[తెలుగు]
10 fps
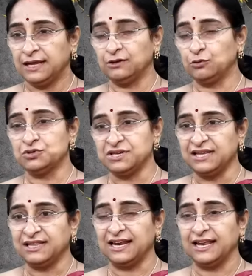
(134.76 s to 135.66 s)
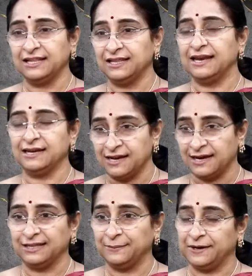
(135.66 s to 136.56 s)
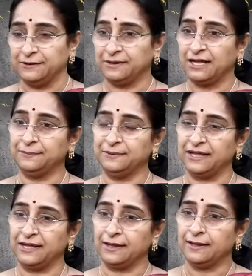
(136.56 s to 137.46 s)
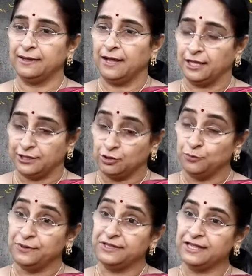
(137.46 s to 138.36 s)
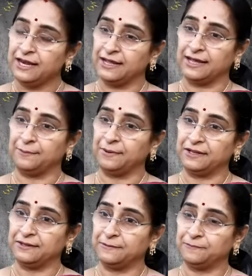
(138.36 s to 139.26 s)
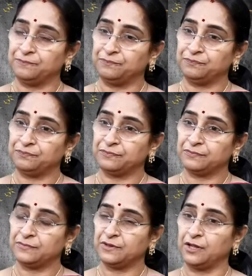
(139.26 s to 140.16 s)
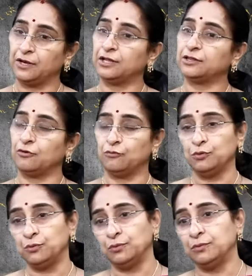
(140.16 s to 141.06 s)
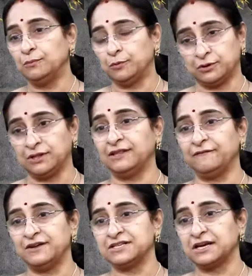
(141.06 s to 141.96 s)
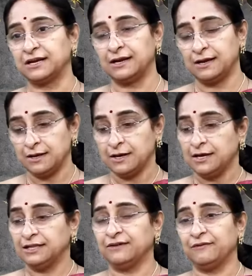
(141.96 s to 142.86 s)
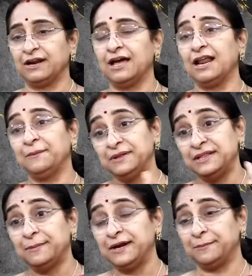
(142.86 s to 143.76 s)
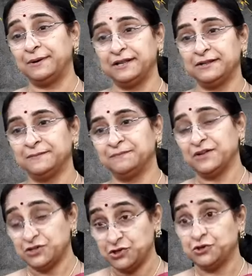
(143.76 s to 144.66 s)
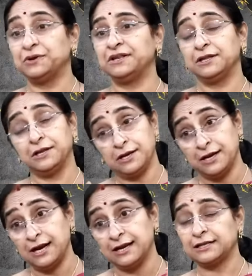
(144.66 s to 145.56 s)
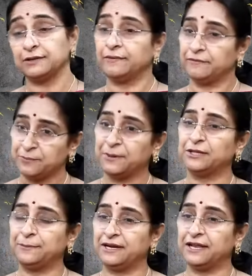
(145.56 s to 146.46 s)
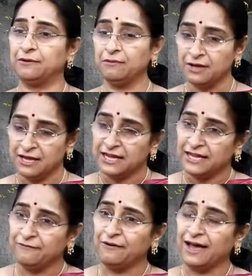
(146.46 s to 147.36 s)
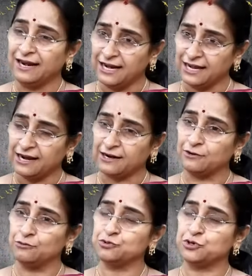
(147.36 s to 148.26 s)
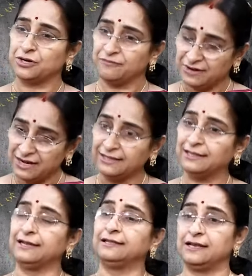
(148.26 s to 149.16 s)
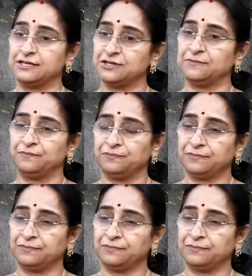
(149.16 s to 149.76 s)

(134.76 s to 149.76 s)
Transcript: కింద కూర్చుని దాన్ని ఏదో దాన్ని ఇట్లా కదిపాడు కదిపితే అదేదో బిందెల్లే కనపడింది తీరా తవ్వును మొత్తం తవ్వేశారు కల్లా ఇంత వరహాల బిందె బయటపడింది ఆ చెట్టు కింద ఇన్నేళ్ల క్రితం ఎవరు పాతి పెట్టారో ఈ వానలకి అక్కడ నుంచోటం వల్ల ఇతనికి తెలిసింది